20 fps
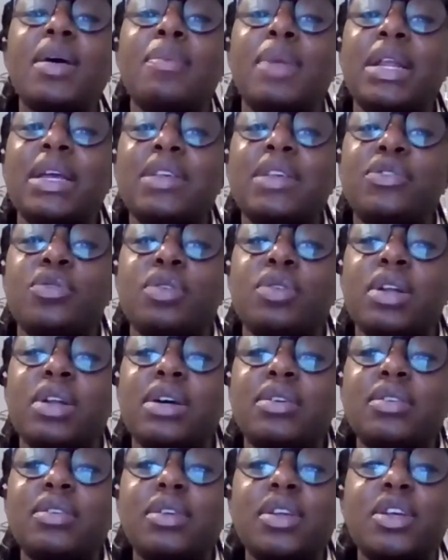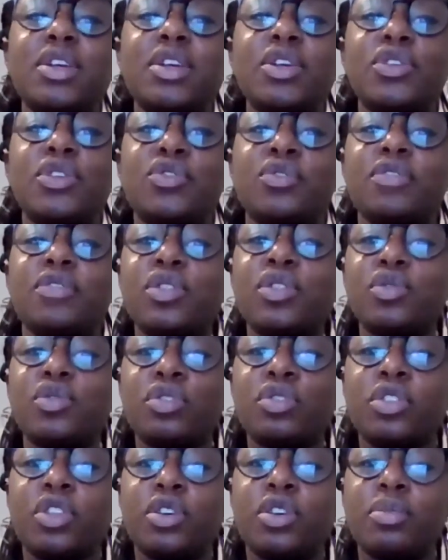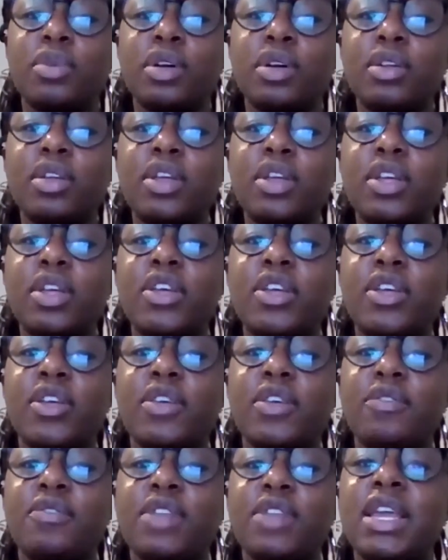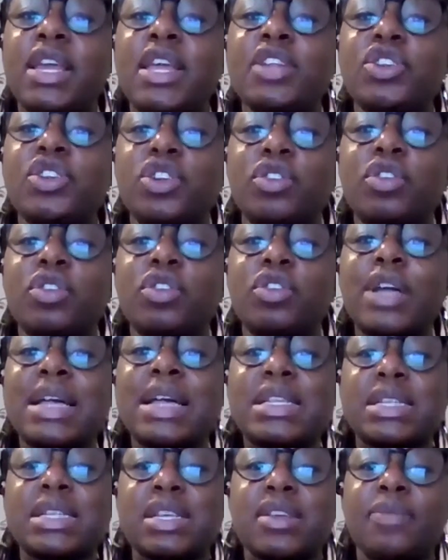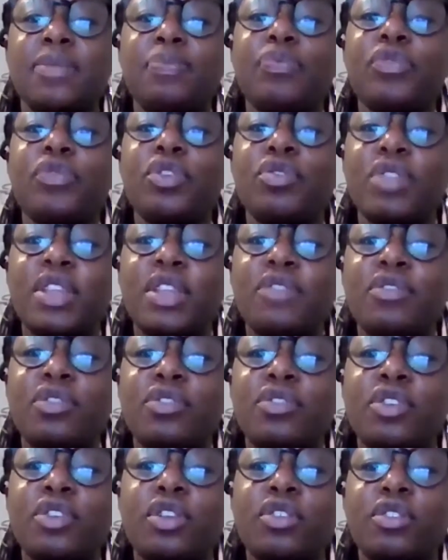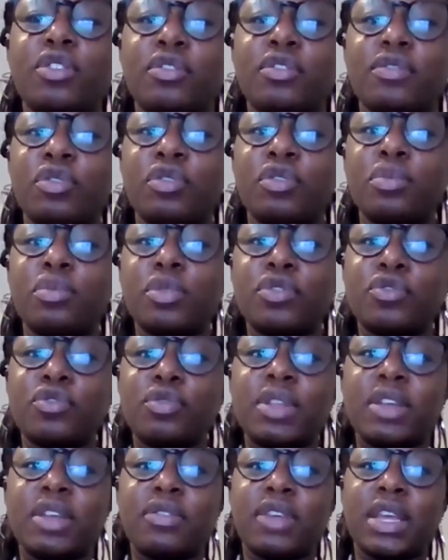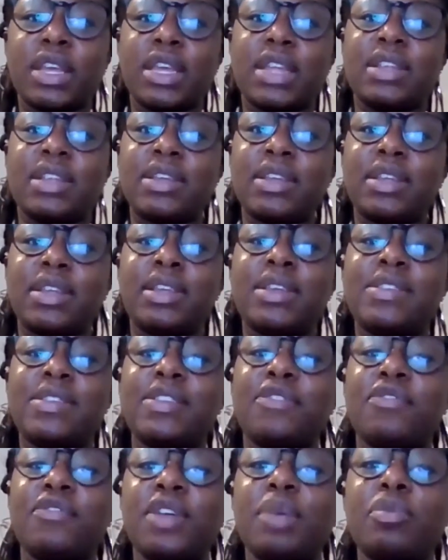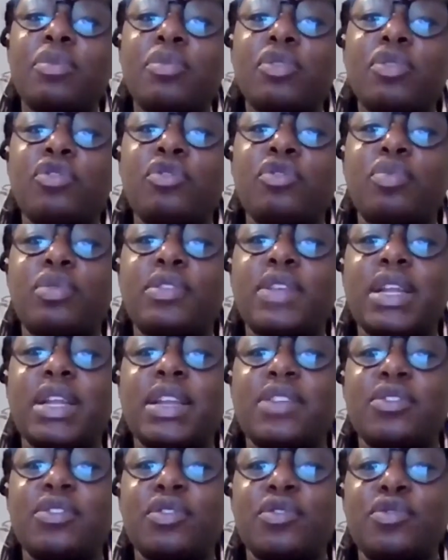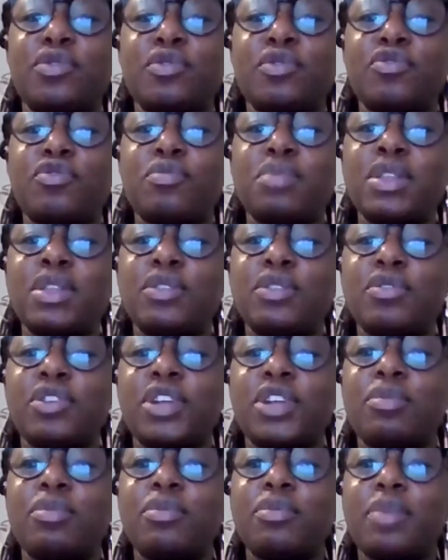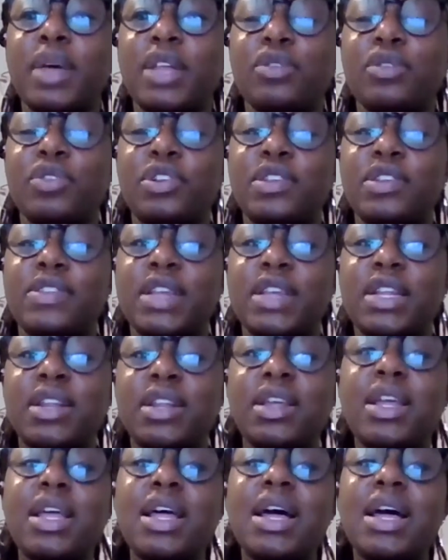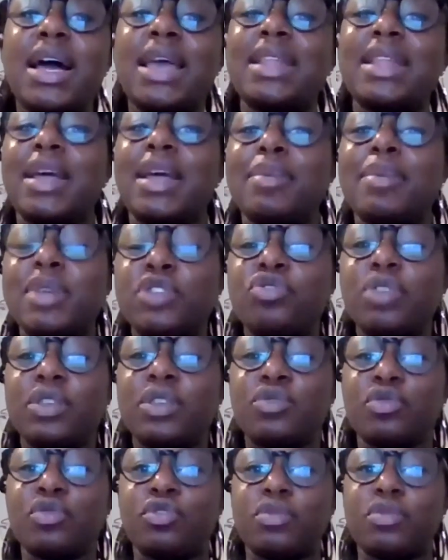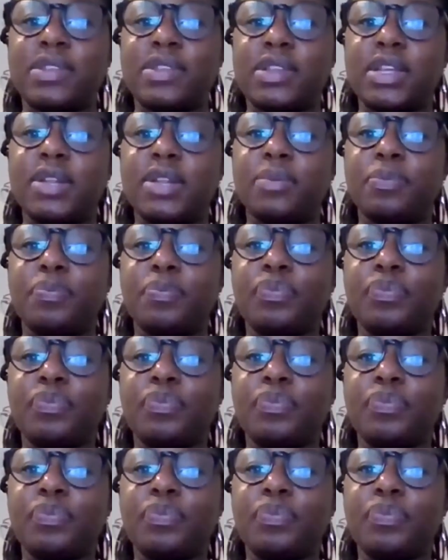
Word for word: Malgré cela, ce 22 octobre, Philippe Nchangassé, une défenseure de l'environnement sud-africaine qui s'est fermement opposée à l'extension d'une mine de charbon près de chez elle, a été abattue à son domicile.